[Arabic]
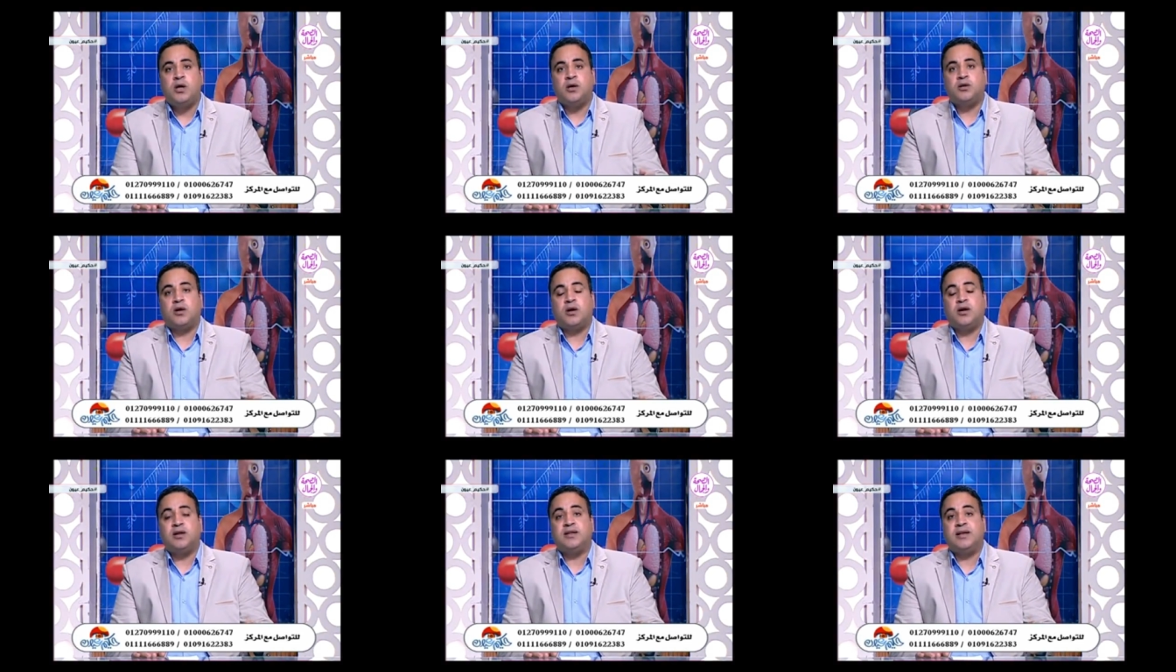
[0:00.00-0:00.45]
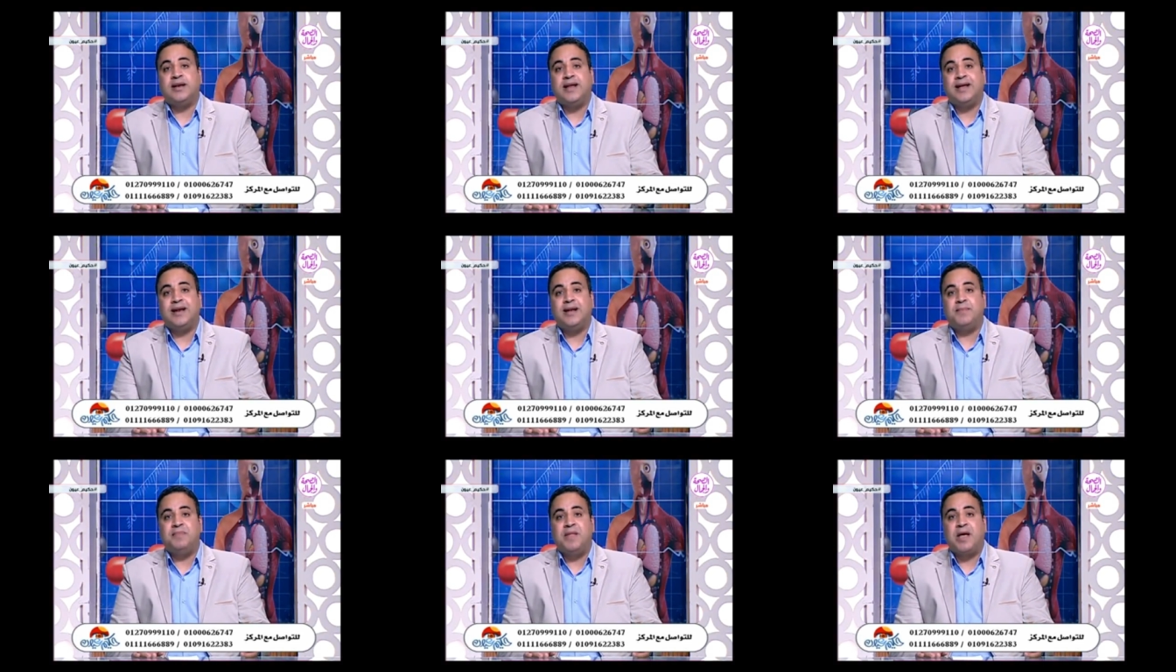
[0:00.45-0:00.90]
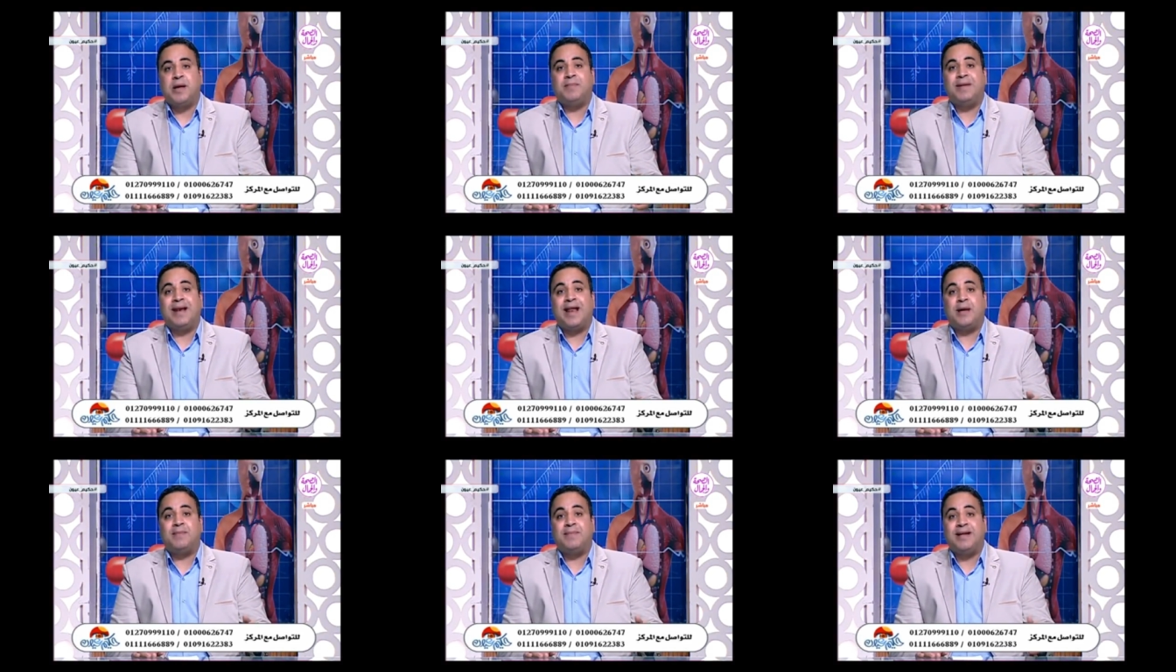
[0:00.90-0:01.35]
لدرجه ان احنا
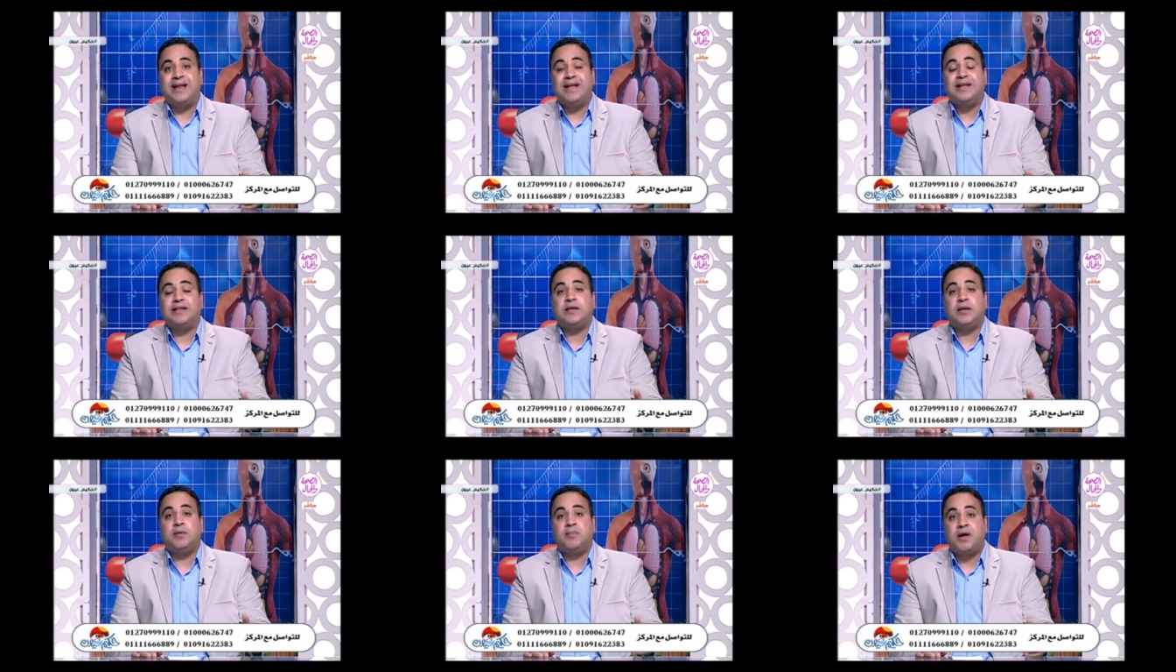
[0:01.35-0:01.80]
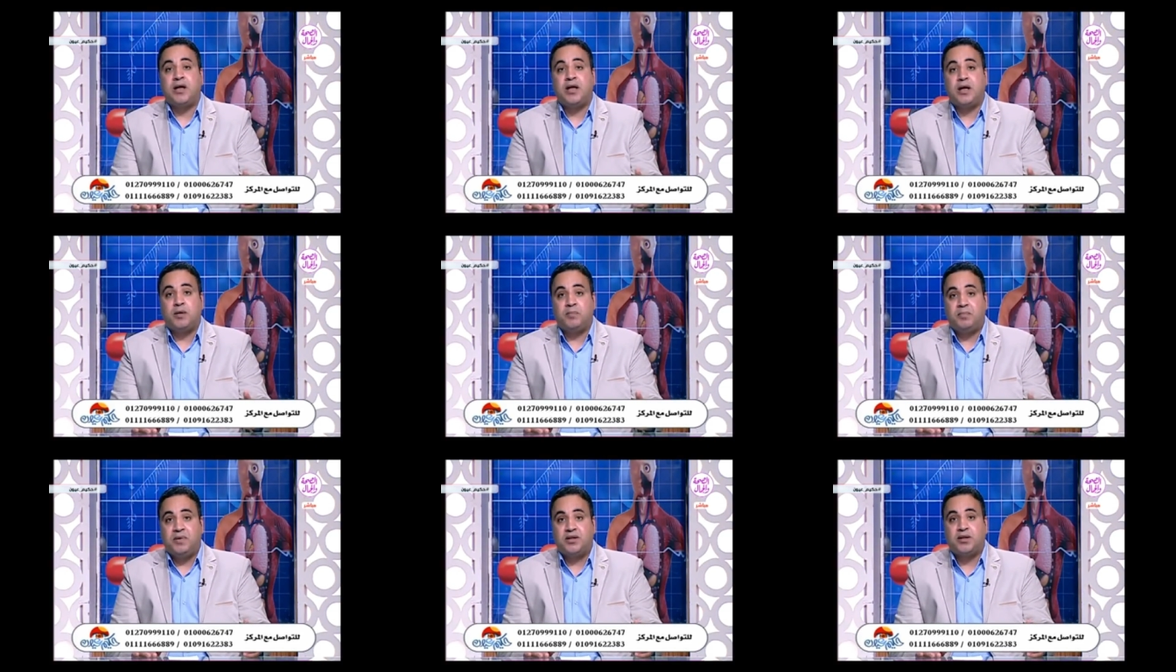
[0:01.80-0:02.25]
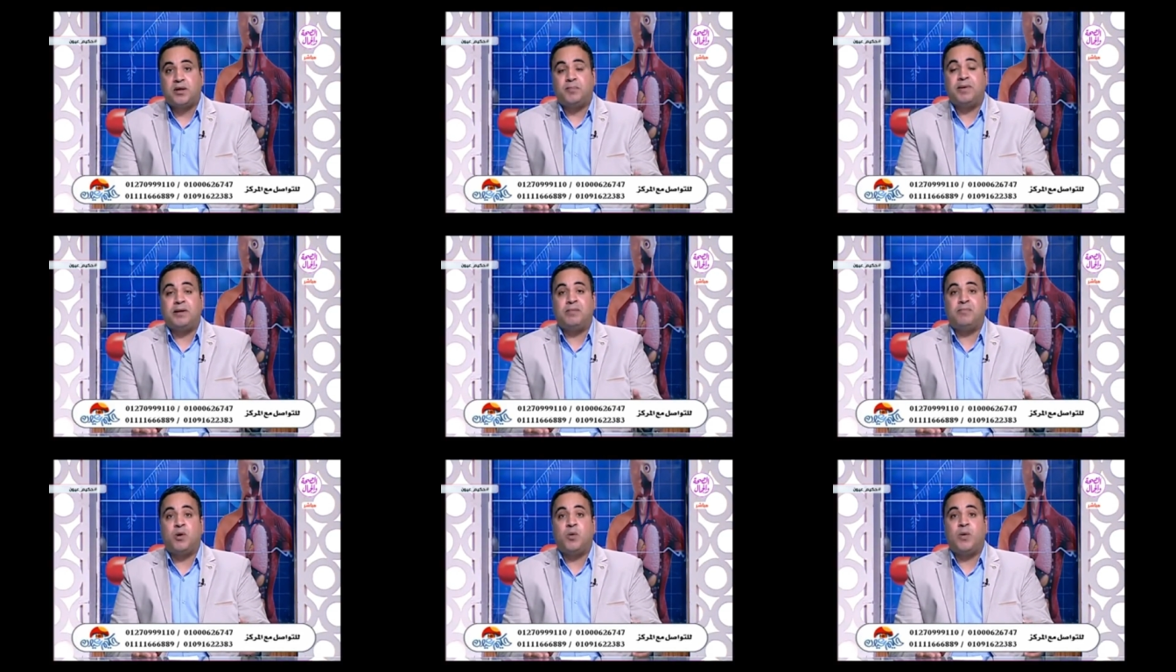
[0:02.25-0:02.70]
بنعمل عمليه الميه البيضاء
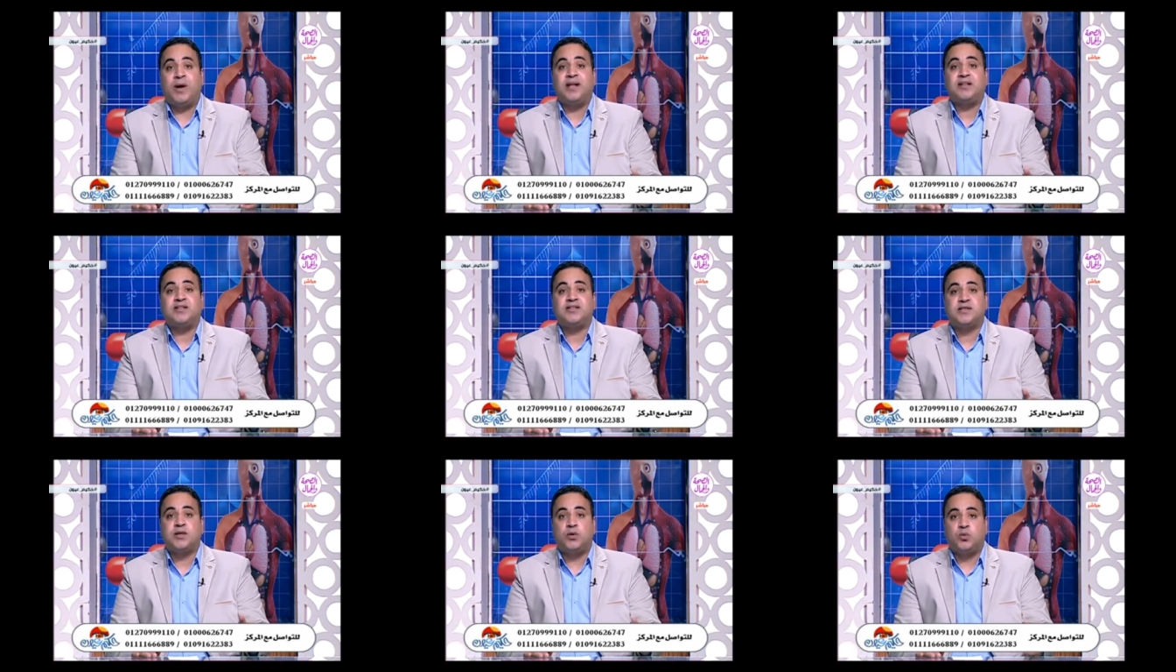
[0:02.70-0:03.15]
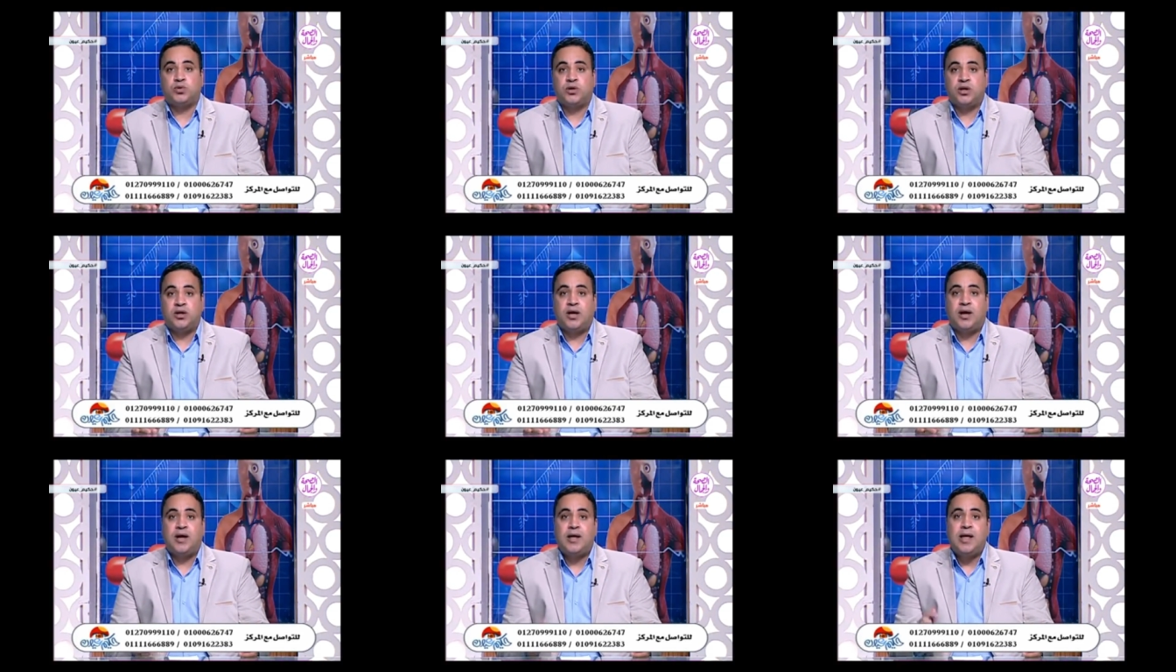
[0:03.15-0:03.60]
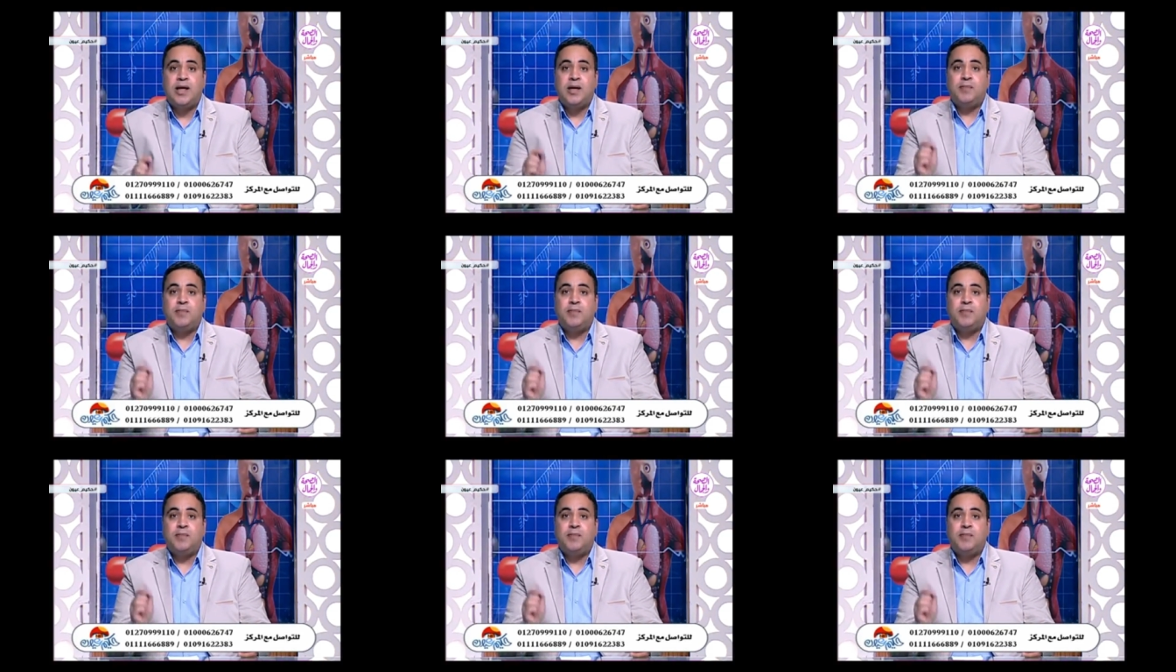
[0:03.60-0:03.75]
بالموجات الصوتيه